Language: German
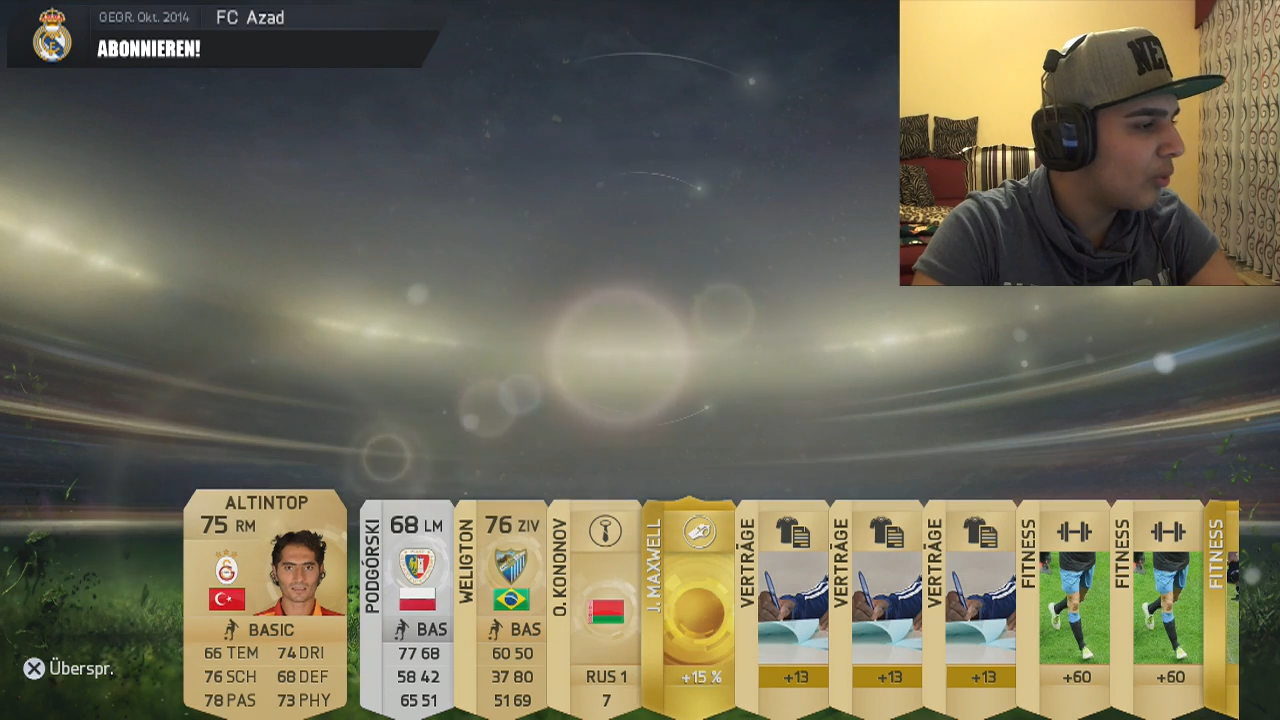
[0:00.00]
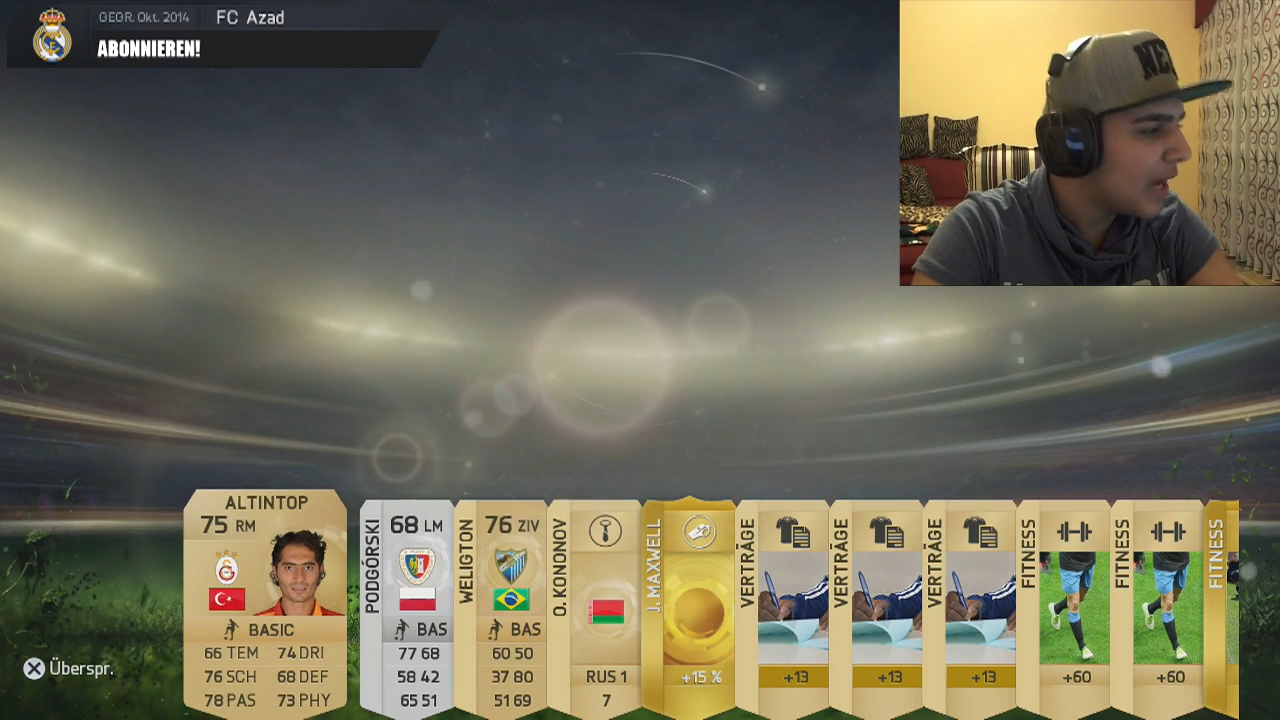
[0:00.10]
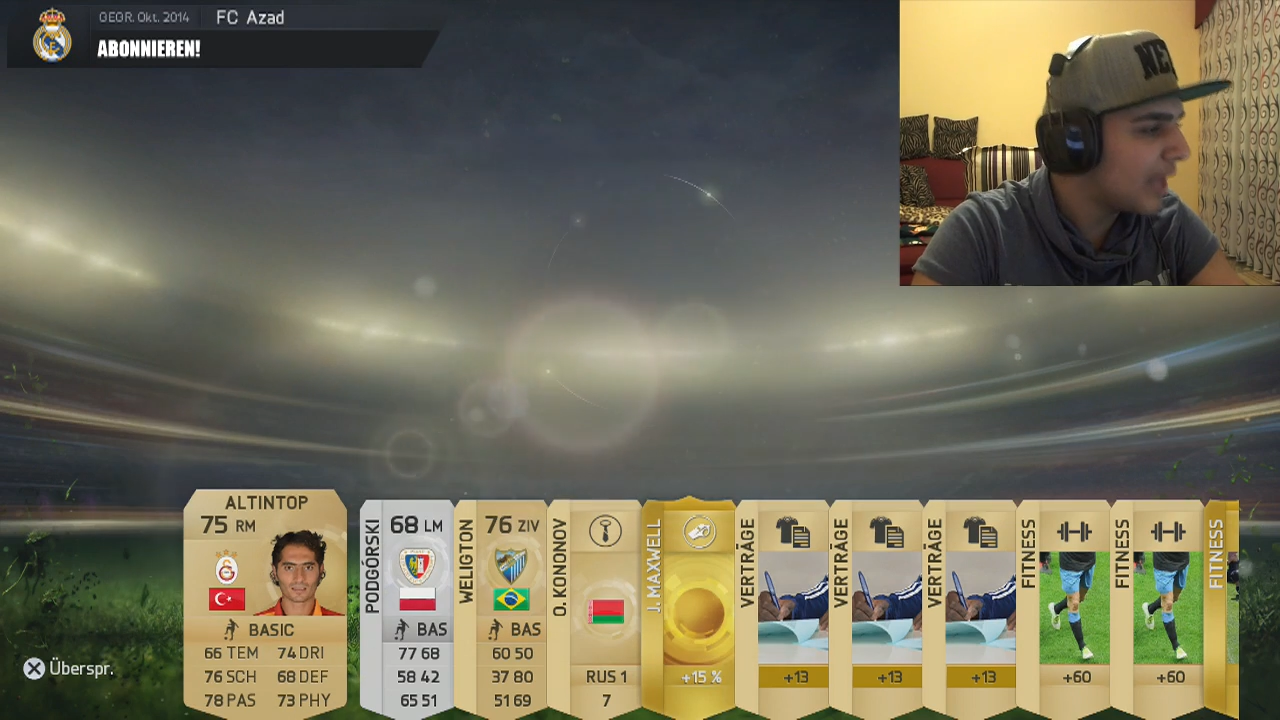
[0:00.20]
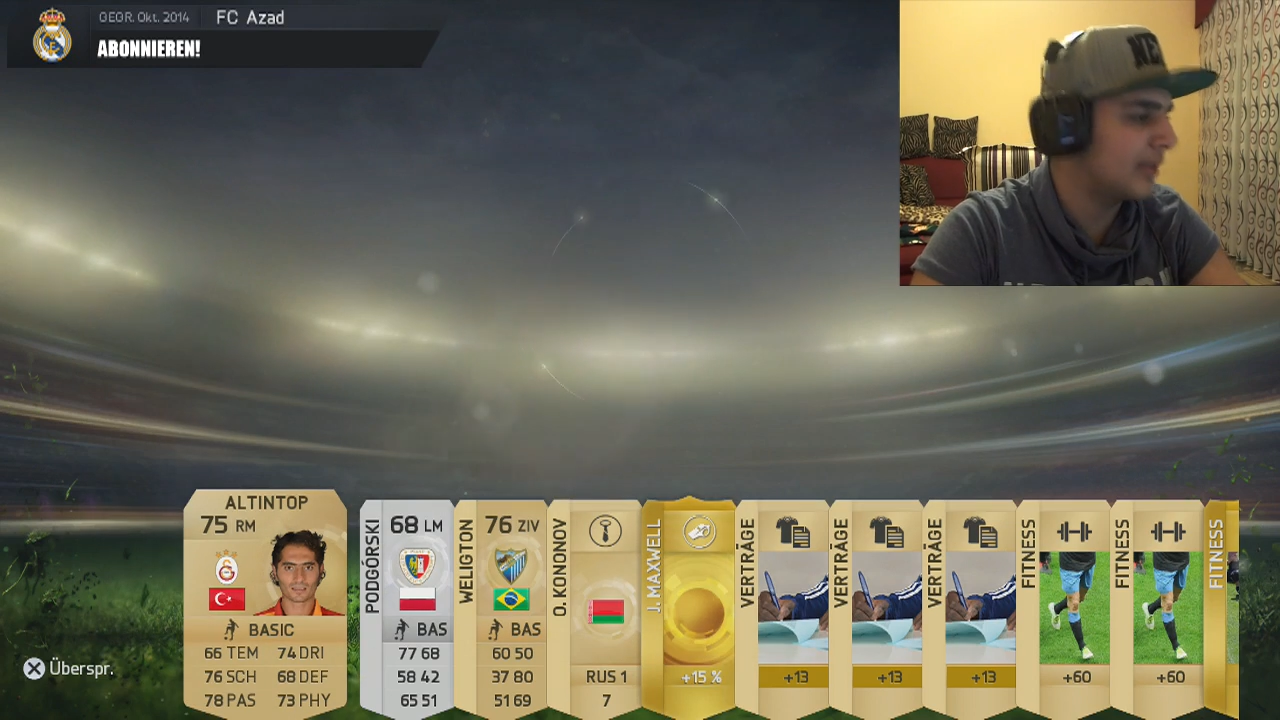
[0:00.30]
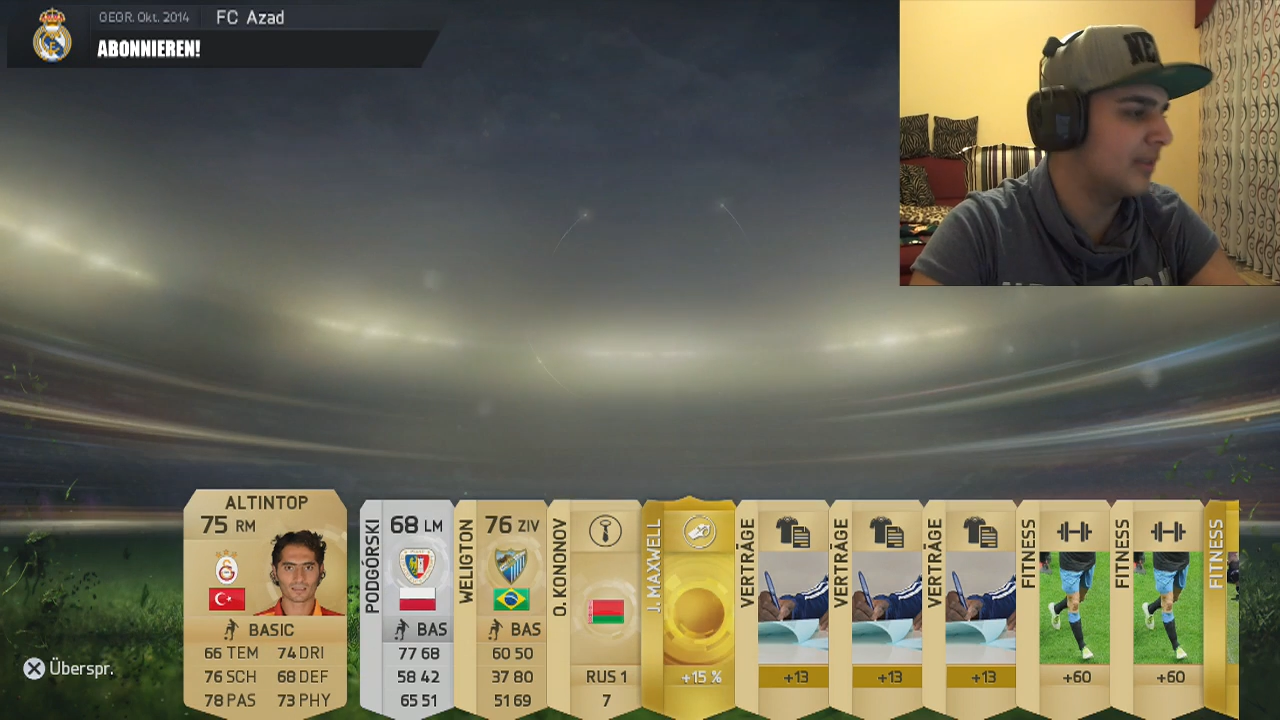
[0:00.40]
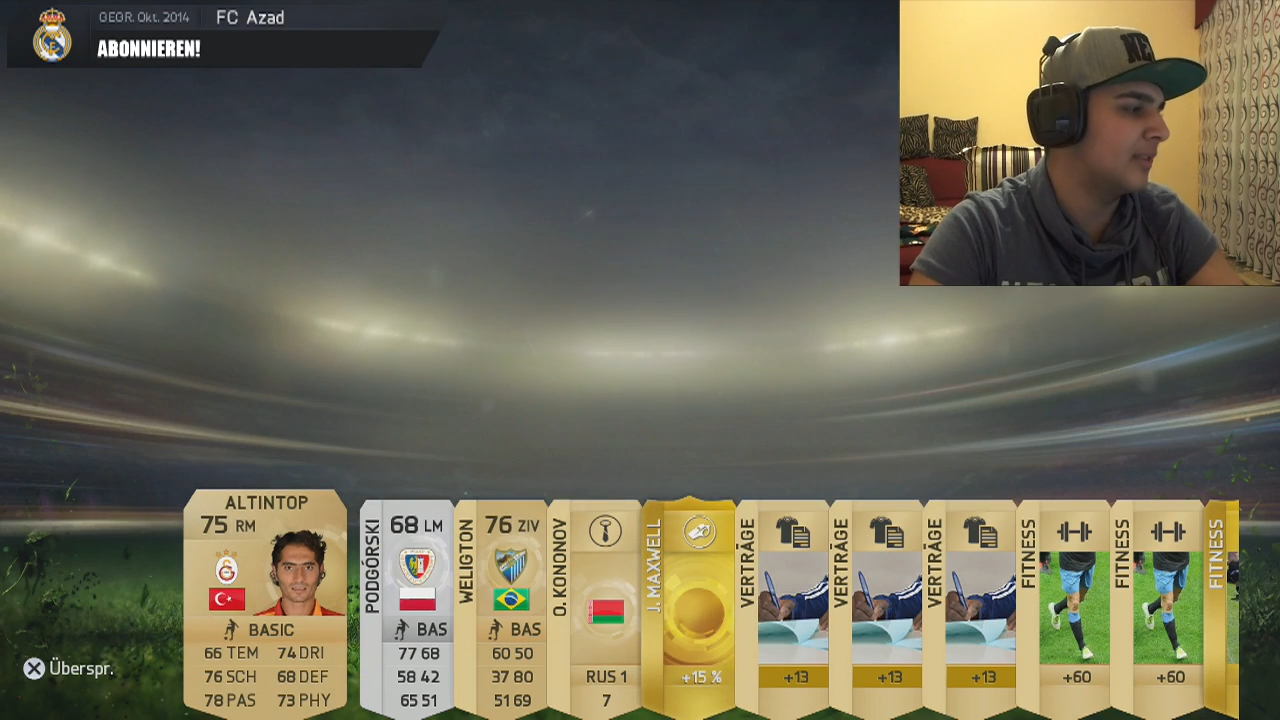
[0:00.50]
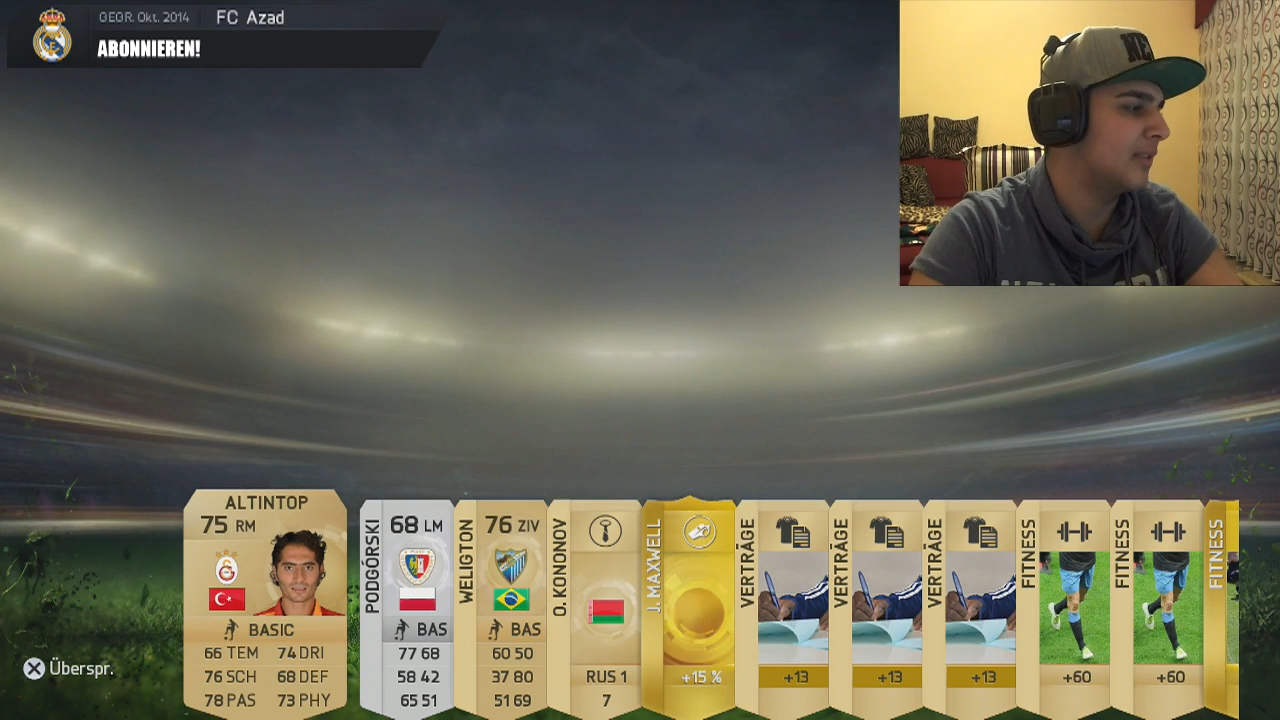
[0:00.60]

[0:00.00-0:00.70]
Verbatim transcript: Relic.